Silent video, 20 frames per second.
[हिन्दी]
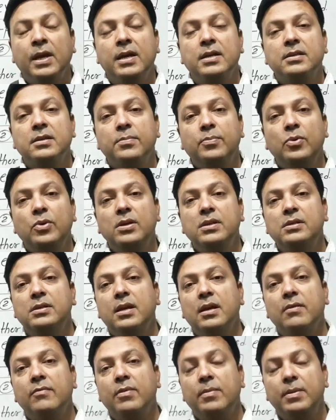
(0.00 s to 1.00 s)
ऐसे पुलिस
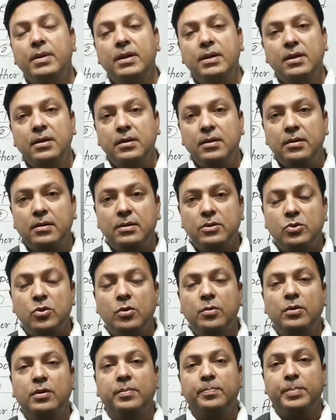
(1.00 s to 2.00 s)
के विभिन्न
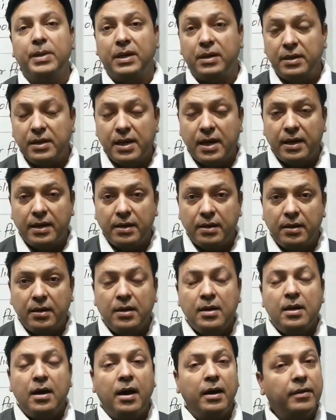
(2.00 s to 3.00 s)
जो प्रक्रिया है
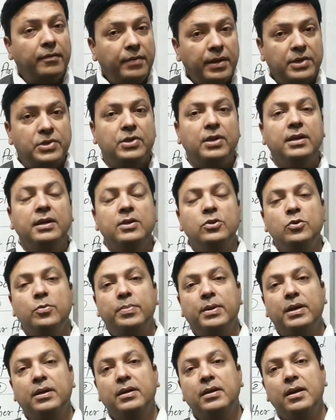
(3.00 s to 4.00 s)
अन्वेषण की जो
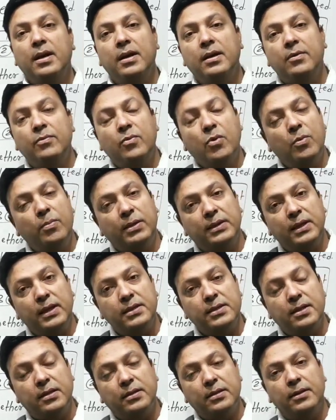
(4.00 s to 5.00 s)
प्रक्रिया है वो बताई
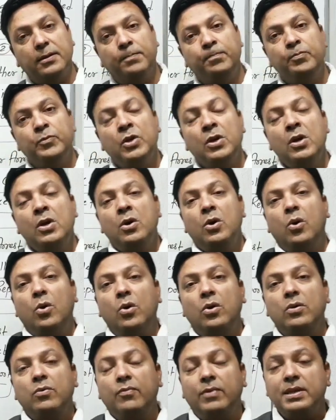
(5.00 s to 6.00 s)
जाती है
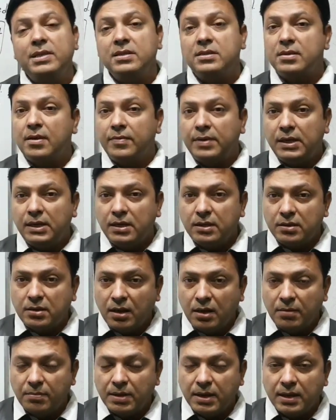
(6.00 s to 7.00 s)
और 173
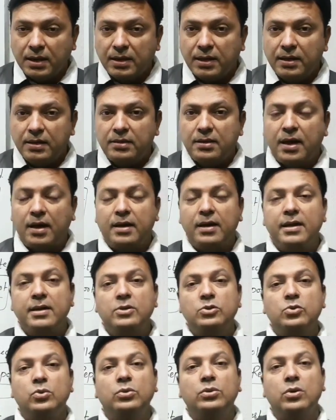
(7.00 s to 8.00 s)
में यानी धारा
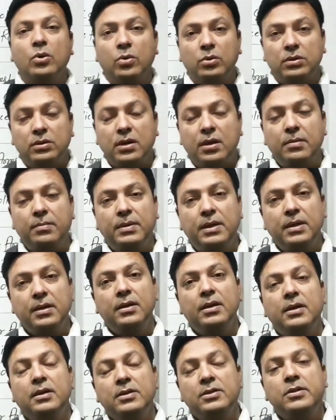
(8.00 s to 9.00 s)
एक
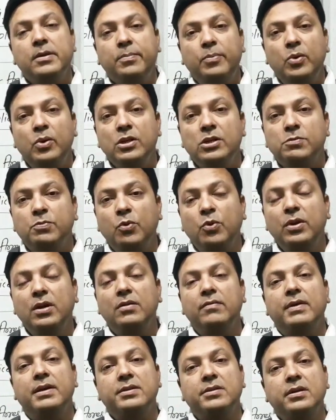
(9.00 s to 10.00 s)
में जब पुलिस पूरी
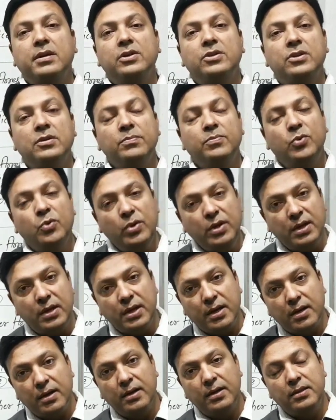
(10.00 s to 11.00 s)
इन्वेस्टिगेशन पूरी
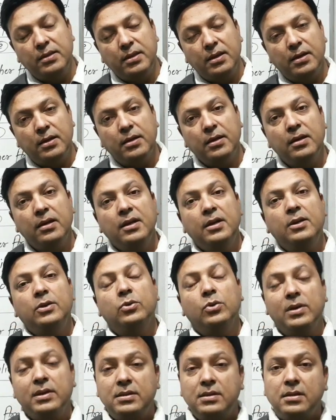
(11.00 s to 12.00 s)
कर लेती है
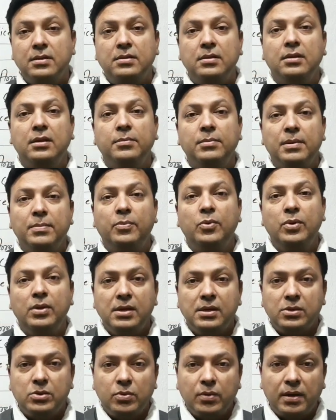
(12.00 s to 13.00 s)
तो इस स्थिति में
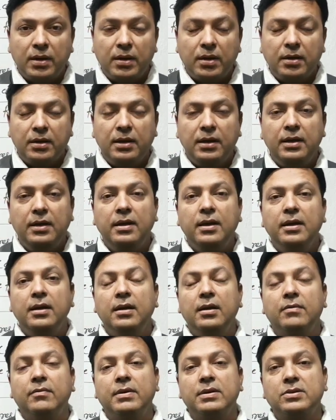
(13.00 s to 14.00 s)
पुलिस द्वारा की गई
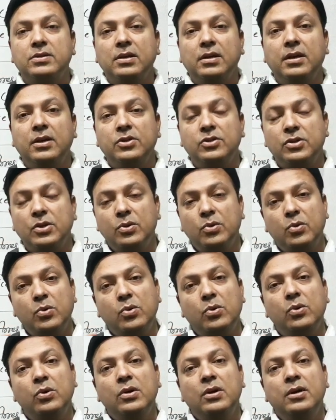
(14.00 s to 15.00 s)
इन्वेस्टिगेशन को